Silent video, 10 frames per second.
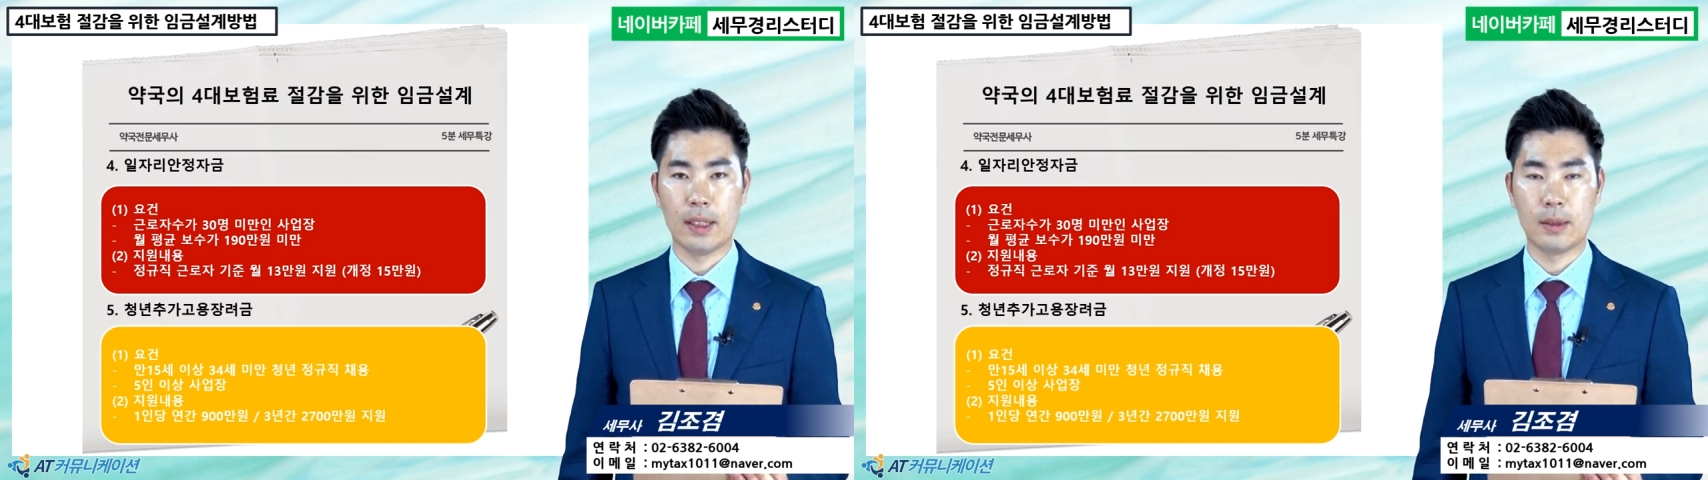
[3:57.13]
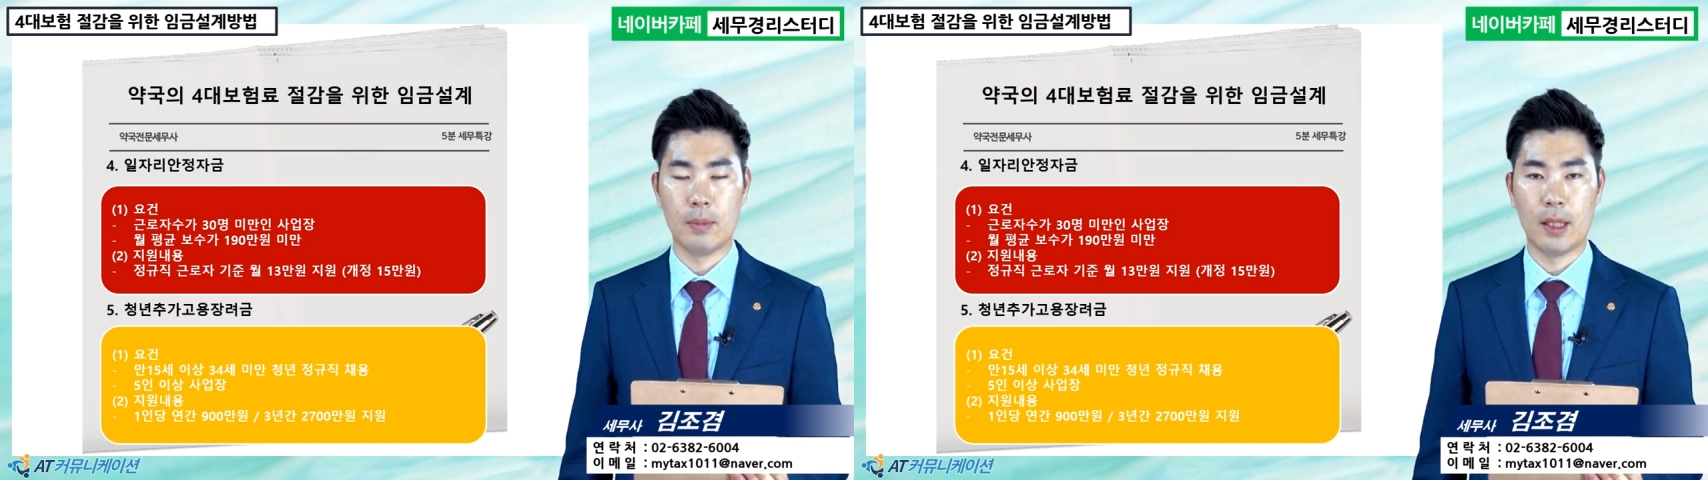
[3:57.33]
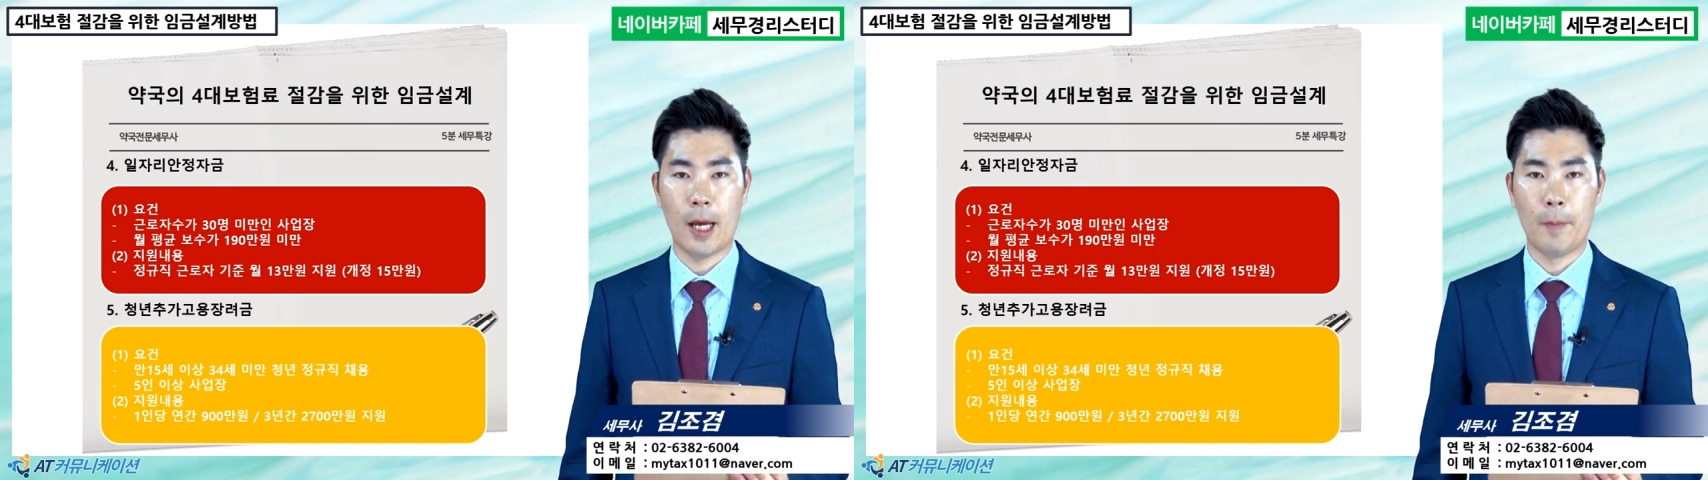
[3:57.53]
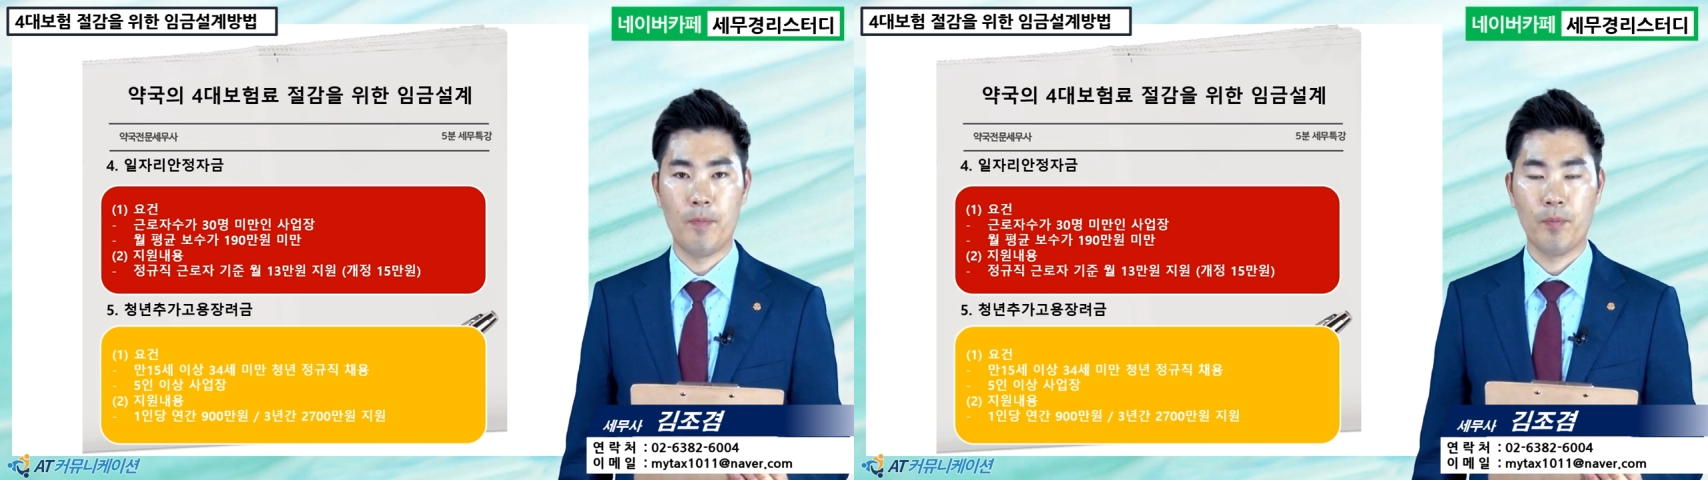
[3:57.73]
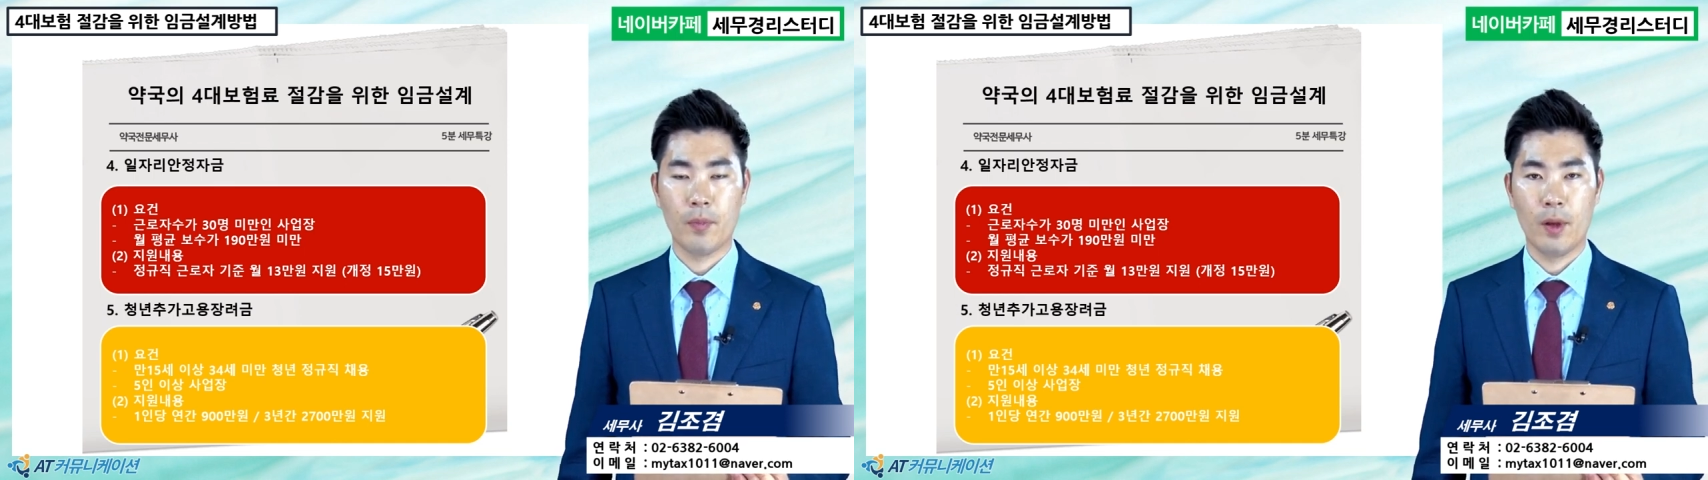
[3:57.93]
있습니다.
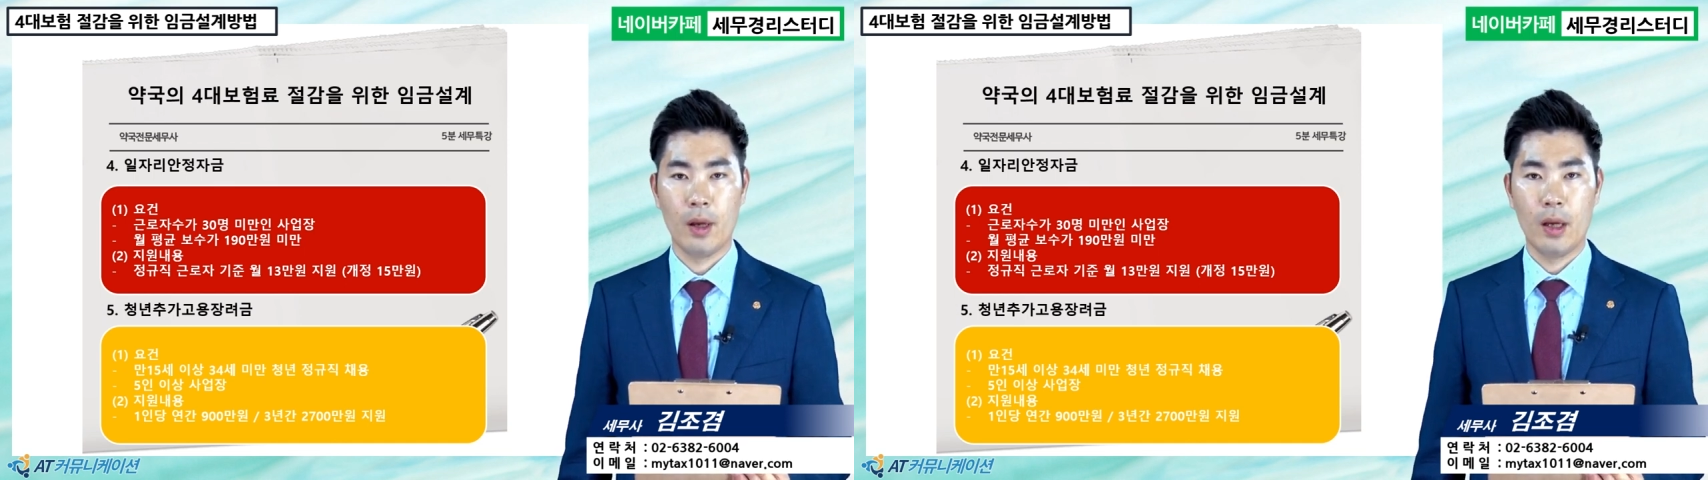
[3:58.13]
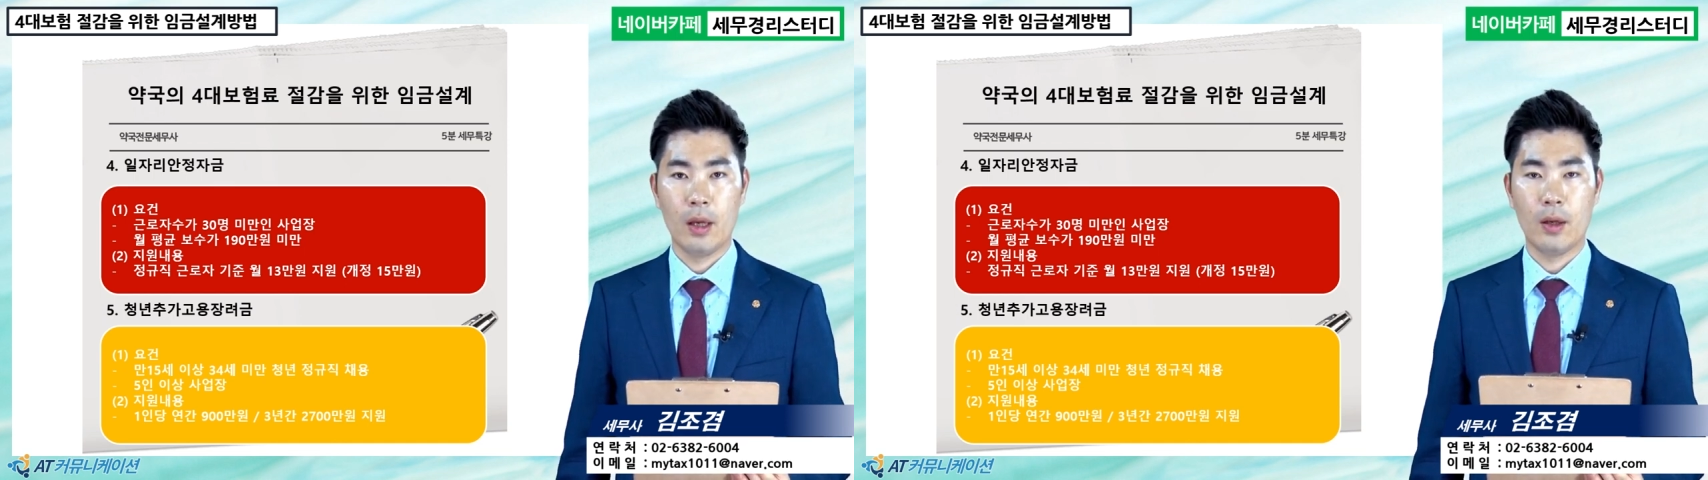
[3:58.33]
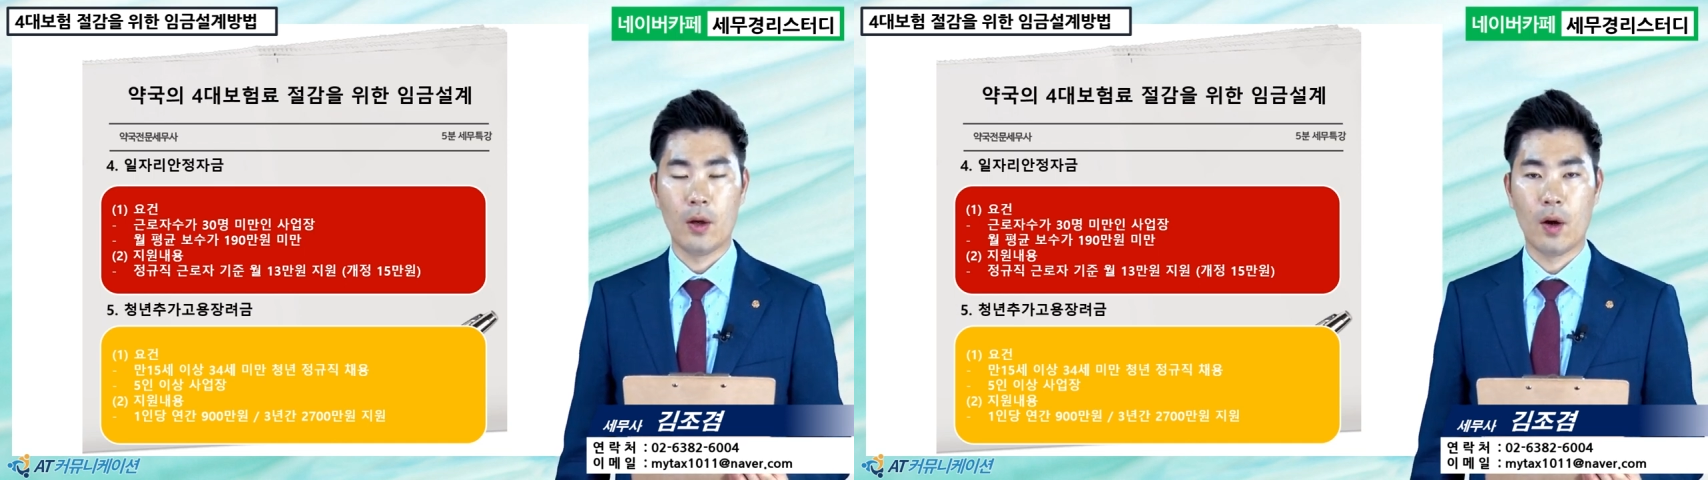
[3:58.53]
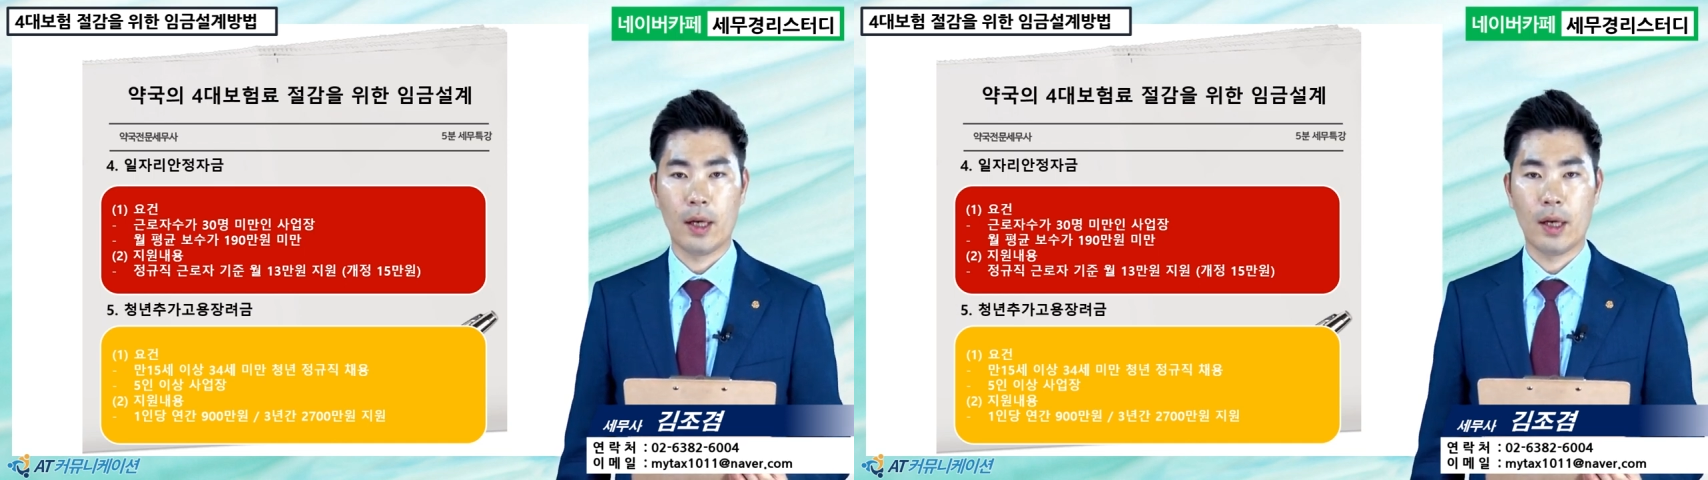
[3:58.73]
여러